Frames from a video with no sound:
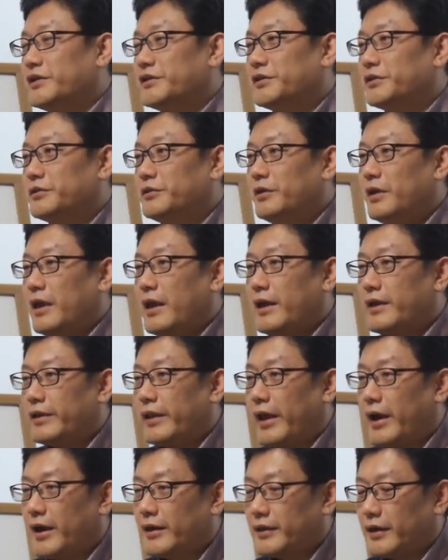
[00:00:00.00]
있어도
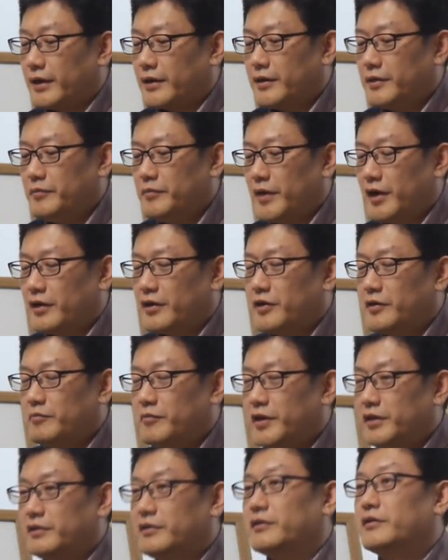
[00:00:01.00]
내가 닦은
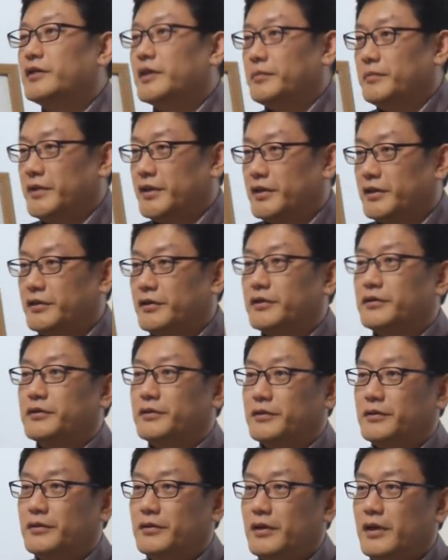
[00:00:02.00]
만큼만 드러납니다.
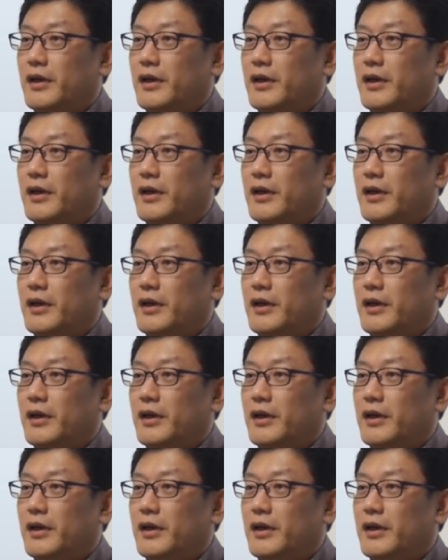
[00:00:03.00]
덕으로.